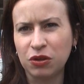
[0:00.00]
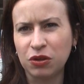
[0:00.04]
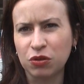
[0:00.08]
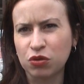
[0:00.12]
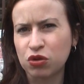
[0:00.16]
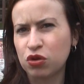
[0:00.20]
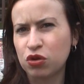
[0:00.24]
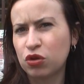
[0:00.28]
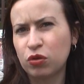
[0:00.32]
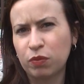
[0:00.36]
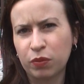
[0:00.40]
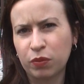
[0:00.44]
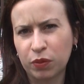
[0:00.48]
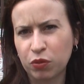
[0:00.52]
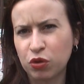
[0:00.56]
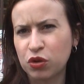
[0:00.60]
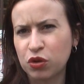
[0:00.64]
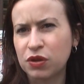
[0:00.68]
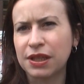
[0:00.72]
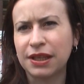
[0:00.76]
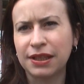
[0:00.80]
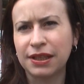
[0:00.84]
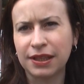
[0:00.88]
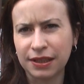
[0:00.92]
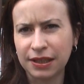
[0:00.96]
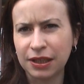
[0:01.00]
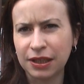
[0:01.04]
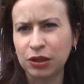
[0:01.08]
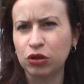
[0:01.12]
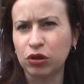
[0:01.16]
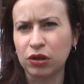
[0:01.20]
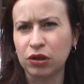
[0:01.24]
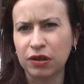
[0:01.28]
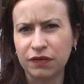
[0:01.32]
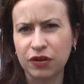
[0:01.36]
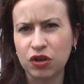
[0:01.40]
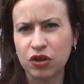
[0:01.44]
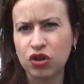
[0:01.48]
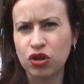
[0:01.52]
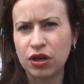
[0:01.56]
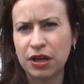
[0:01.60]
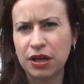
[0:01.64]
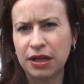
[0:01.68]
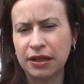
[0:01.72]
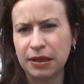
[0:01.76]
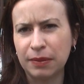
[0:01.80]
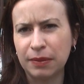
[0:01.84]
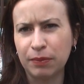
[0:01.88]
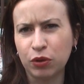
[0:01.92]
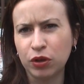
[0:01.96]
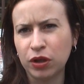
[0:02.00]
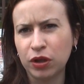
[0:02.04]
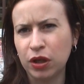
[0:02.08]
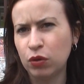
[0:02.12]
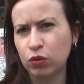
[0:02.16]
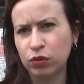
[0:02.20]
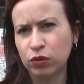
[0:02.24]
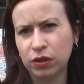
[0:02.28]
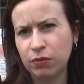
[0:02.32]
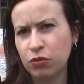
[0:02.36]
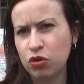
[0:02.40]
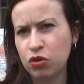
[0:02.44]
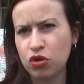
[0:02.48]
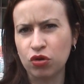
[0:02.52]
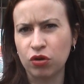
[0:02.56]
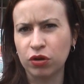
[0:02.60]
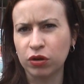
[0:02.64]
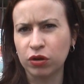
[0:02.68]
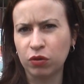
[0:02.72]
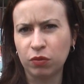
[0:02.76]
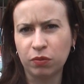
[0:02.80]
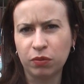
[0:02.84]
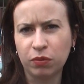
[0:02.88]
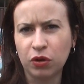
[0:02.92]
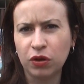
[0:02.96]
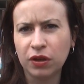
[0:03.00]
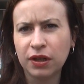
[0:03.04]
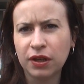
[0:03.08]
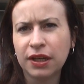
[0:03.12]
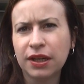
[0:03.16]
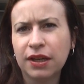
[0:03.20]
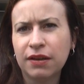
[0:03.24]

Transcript: non sono proprio stata dietro la faccenda, poi negli ultimi giorni ho un po'